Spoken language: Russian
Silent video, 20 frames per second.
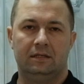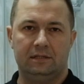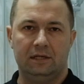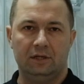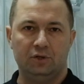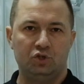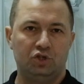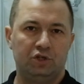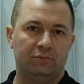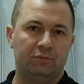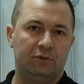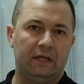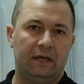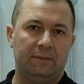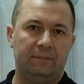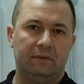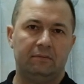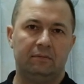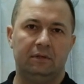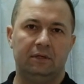Следующим
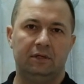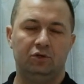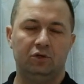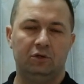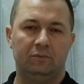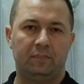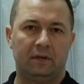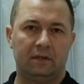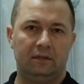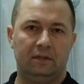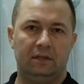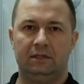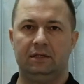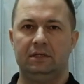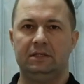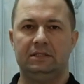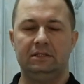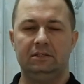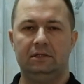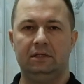этапом идет прокладка
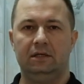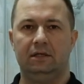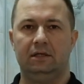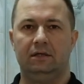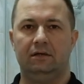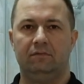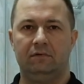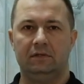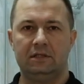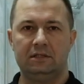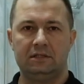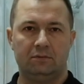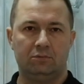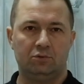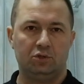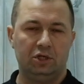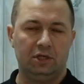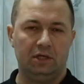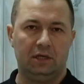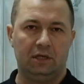сетей
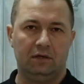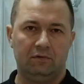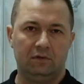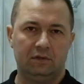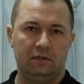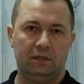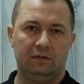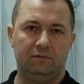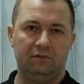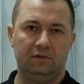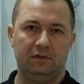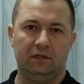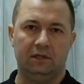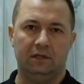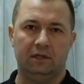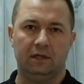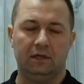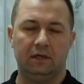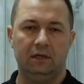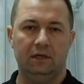водоснабжения и
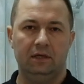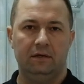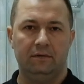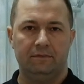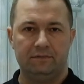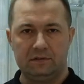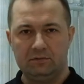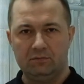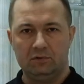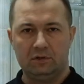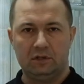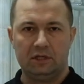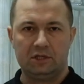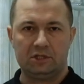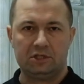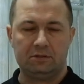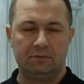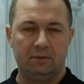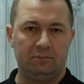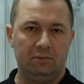водоотведения. Всего на
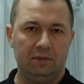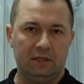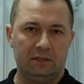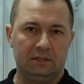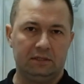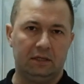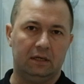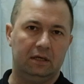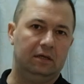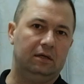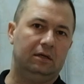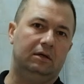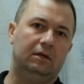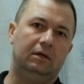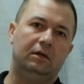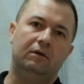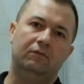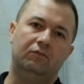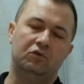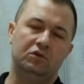нашем объекте
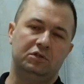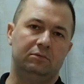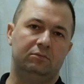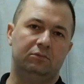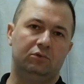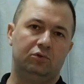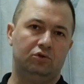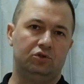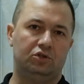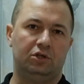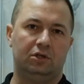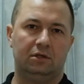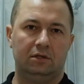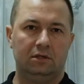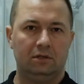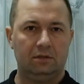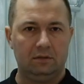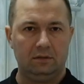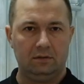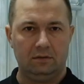8 точек
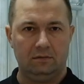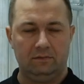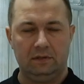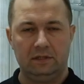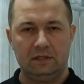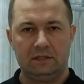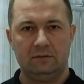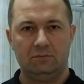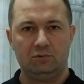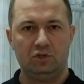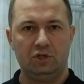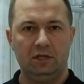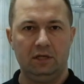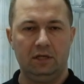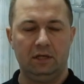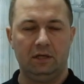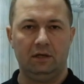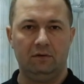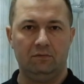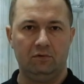
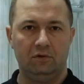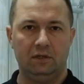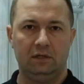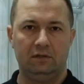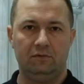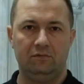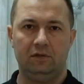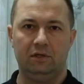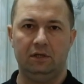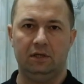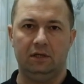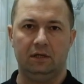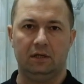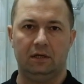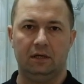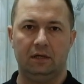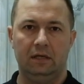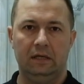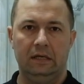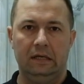водоснабжения и
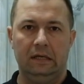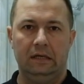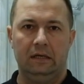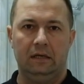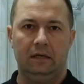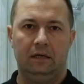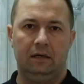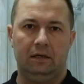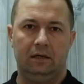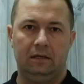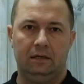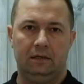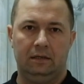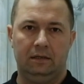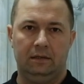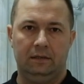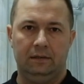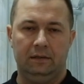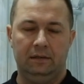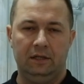водоотведения.
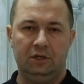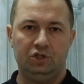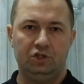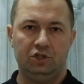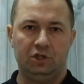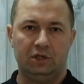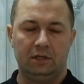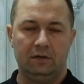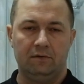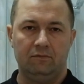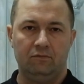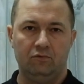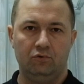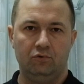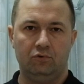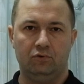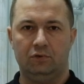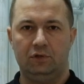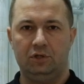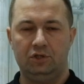А, на
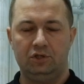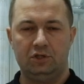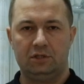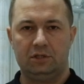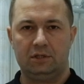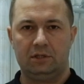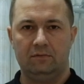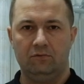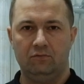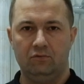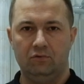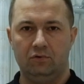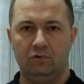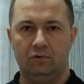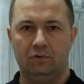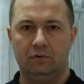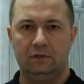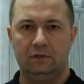черновую и чистовую